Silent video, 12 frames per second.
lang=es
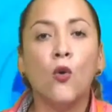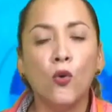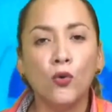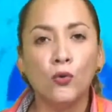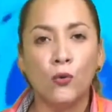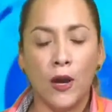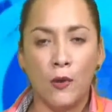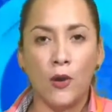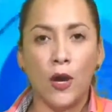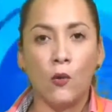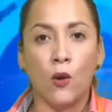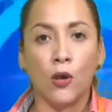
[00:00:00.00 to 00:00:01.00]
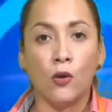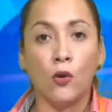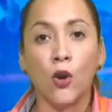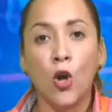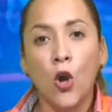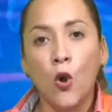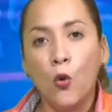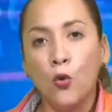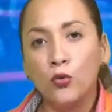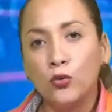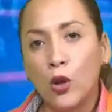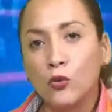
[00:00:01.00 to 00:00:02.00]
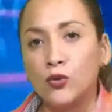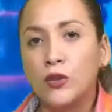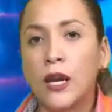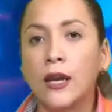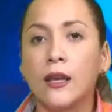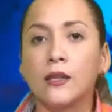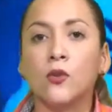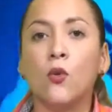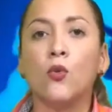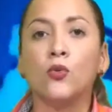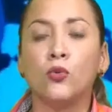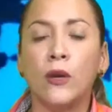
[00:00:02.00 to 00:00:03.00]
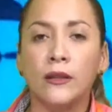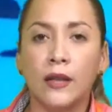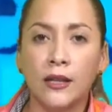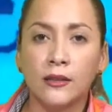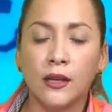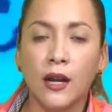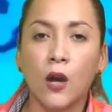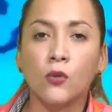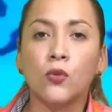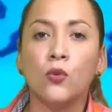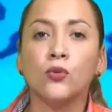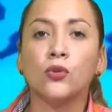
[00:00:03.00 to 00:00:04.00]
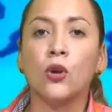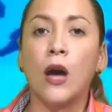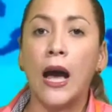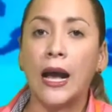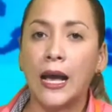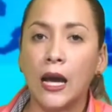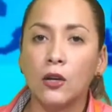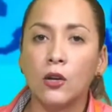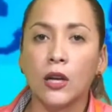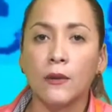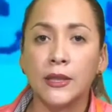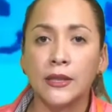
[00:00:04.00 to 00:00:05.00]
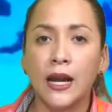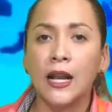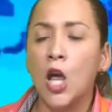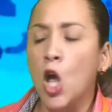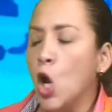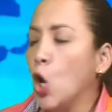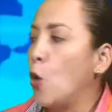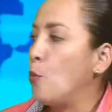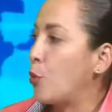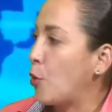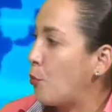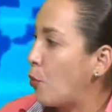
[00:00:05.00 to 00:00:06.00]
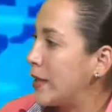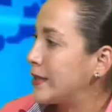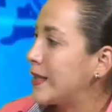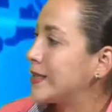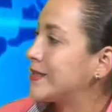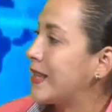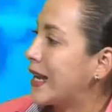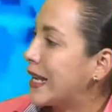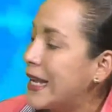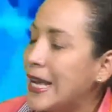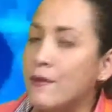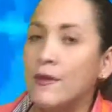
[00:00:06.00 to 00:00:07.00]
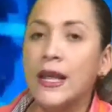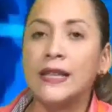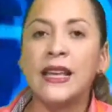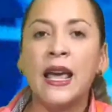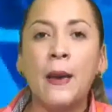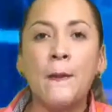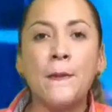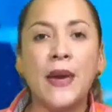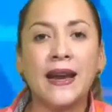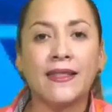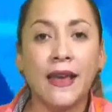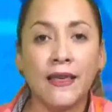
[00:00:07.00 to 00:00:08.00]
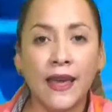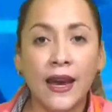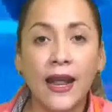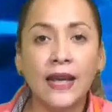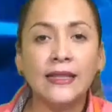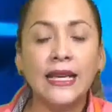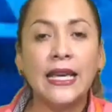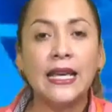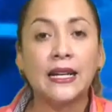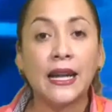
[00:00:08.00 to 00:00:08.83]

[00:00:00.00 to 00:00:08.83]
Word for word: un nuevo Ecuador, junto a ustedes, junto a Andrés Arauz, junto a Carlos Rabascal, con propuestas tangibles, verdaderas y